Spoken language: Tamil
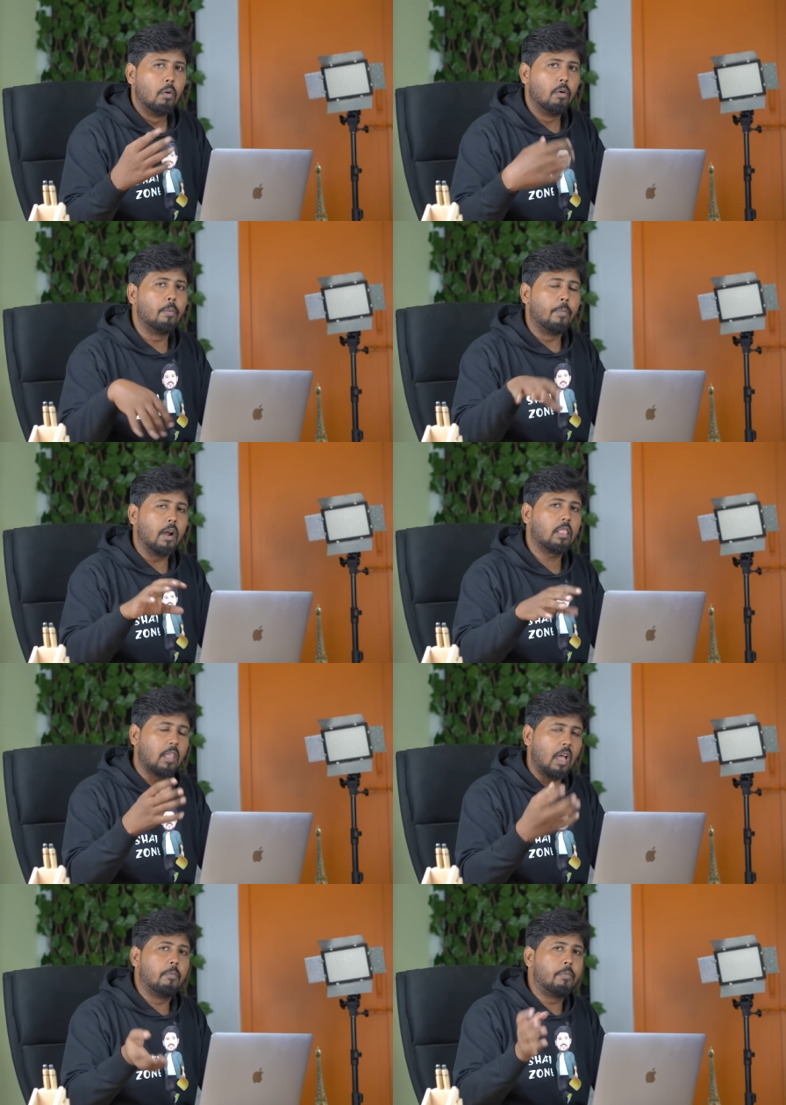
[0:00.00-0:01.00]
ஒரு
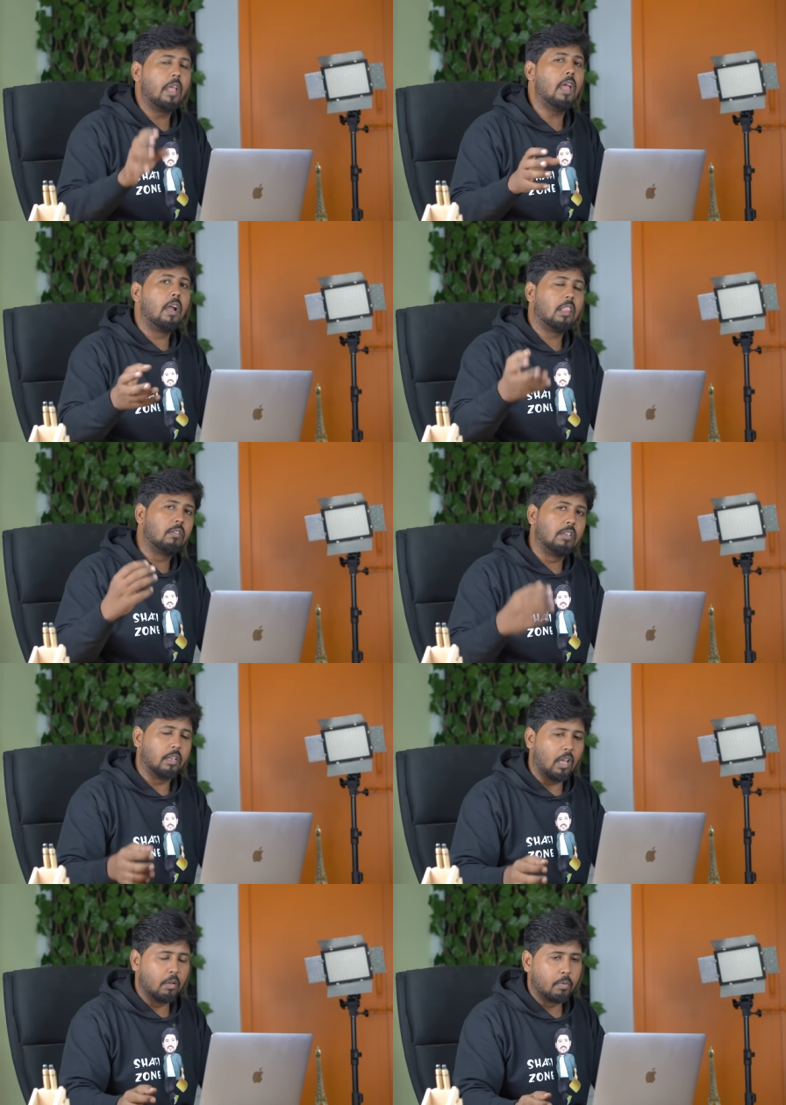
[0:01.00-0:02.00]
படத்தை அப்படியே எடுத்து
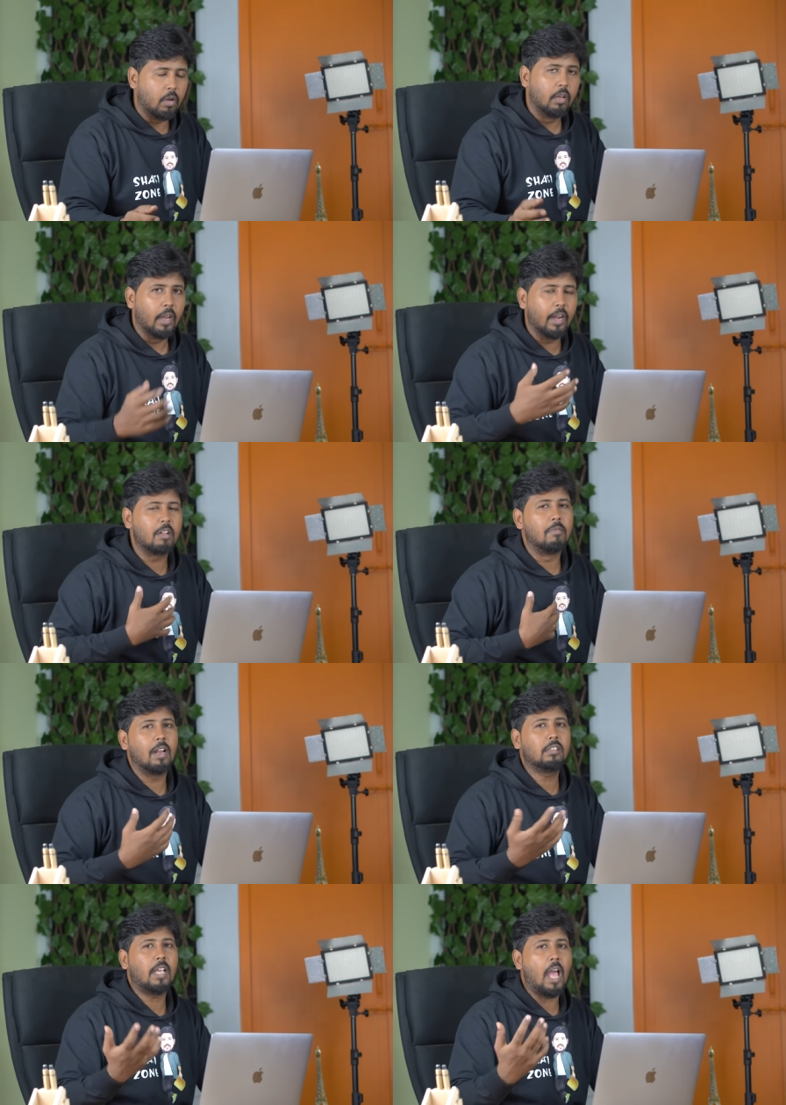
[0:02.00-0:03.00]
வச்சிருக்காங்க ப்ரோ எனக்கு
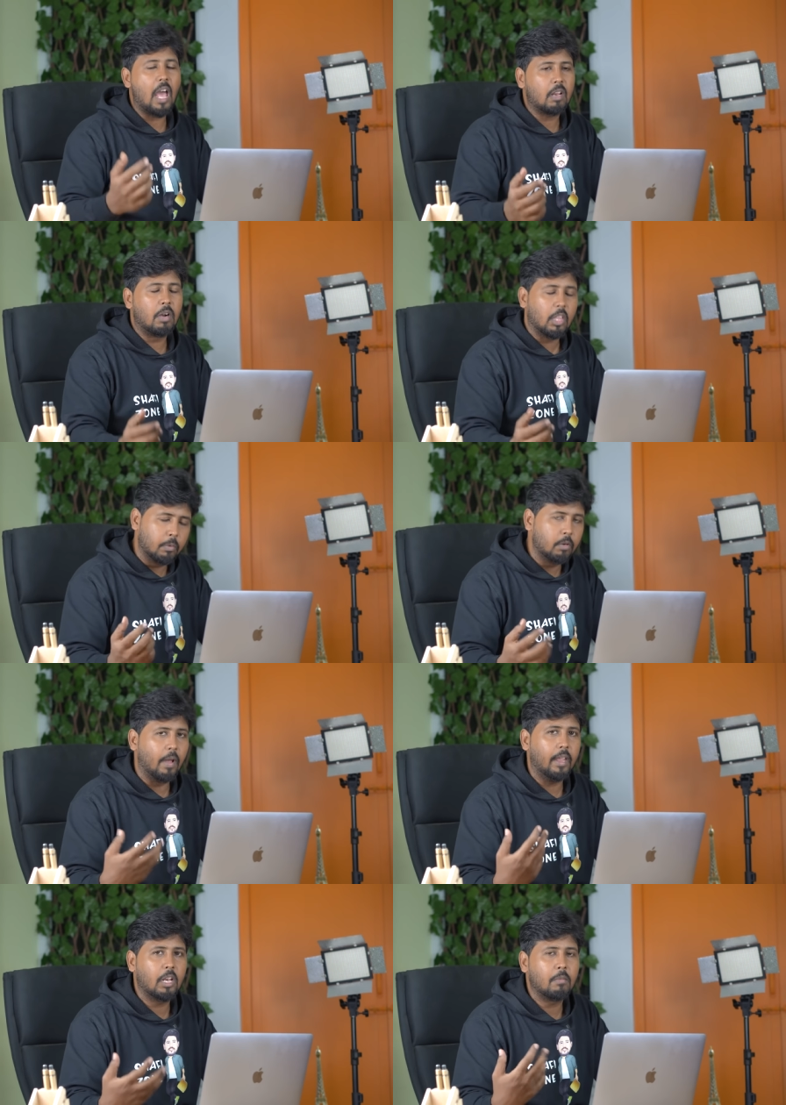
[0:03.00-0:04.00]
மனசே ஆரமாடுது போல்
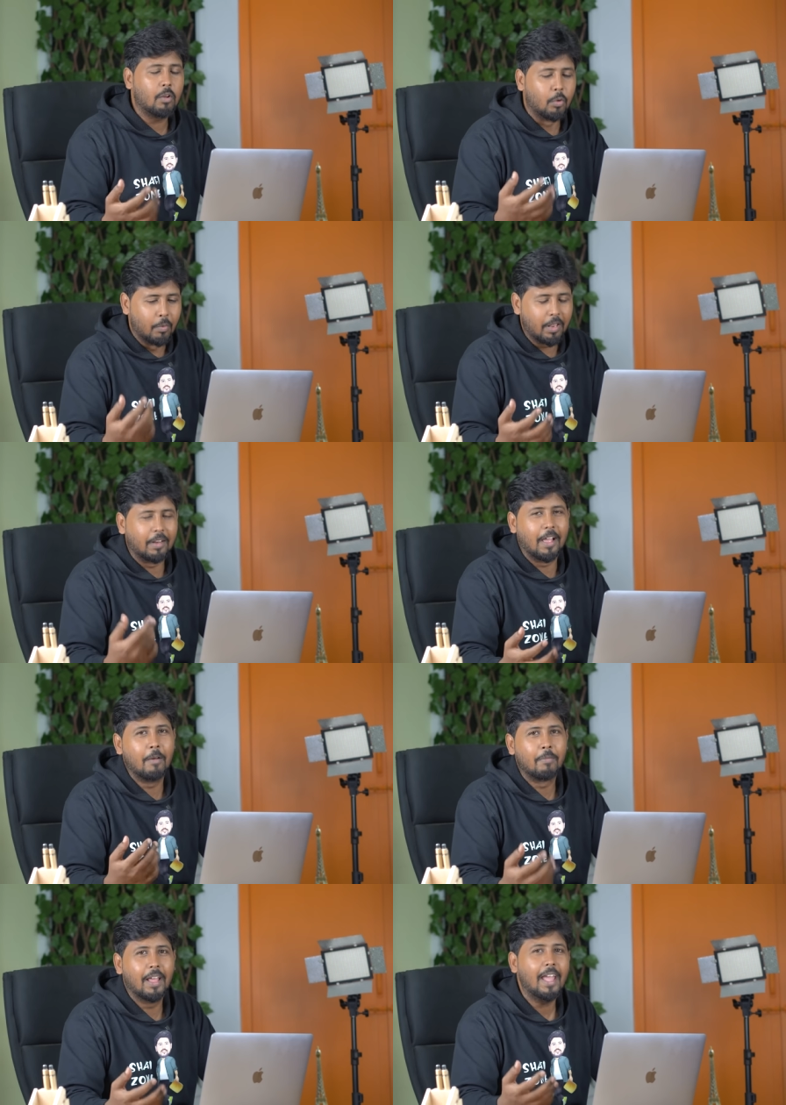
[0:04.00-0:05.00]
பயங்கரமா குமுறி
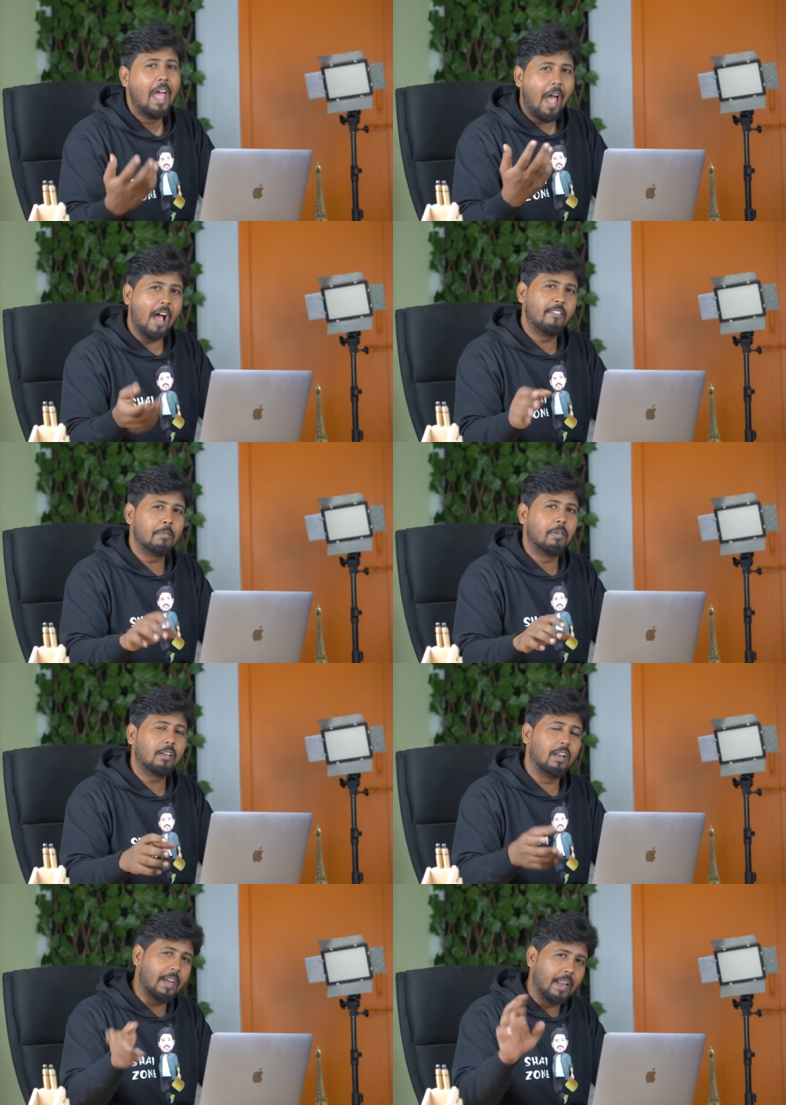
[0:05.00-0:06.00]
இருக்காப்புல அவர்
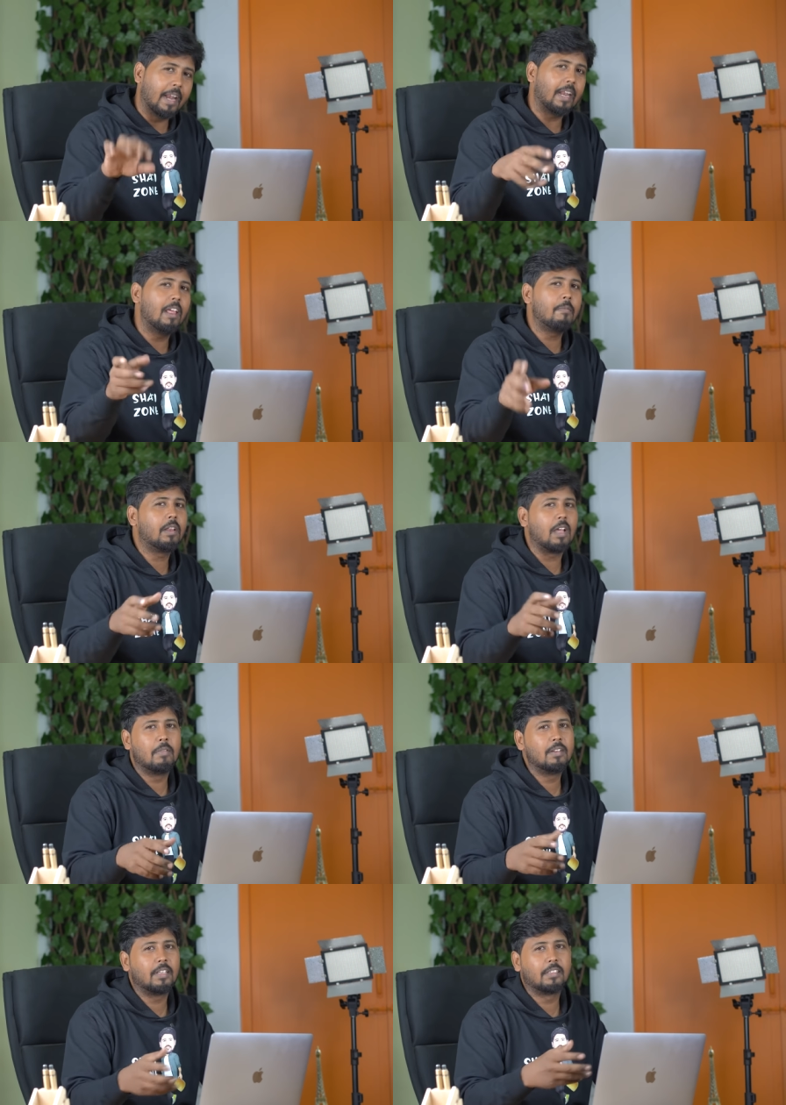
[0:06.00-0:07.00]
மட்டும் இல்ல நிறைய பேர்
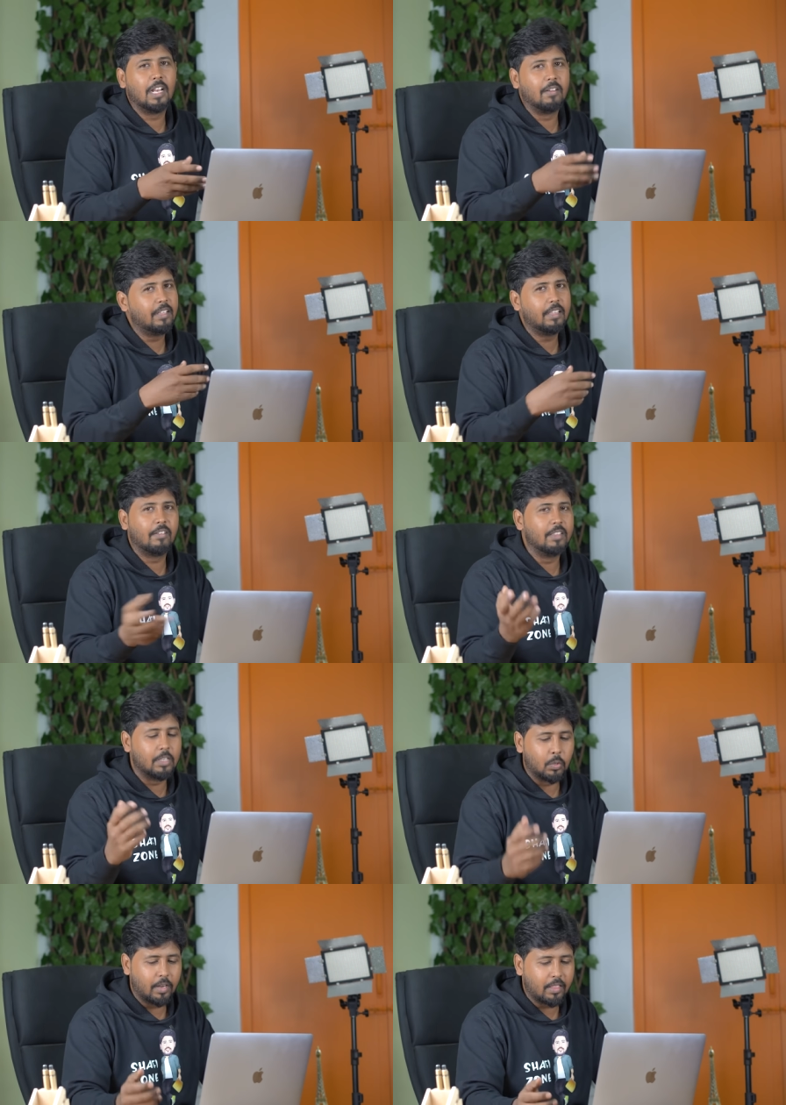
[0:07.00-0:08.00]
கமெண்ட் செக்ஷன்ல வந்து இதை
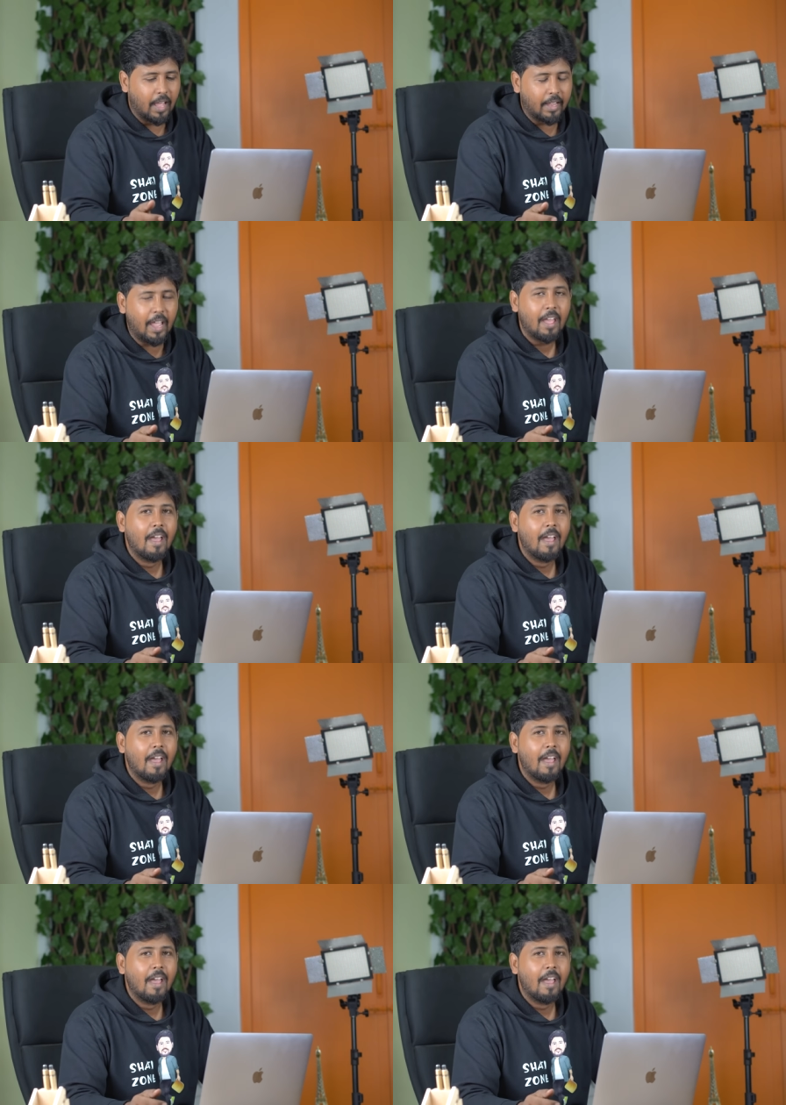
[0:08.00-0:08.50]
வந்து சொல்லியிருந்தாங்க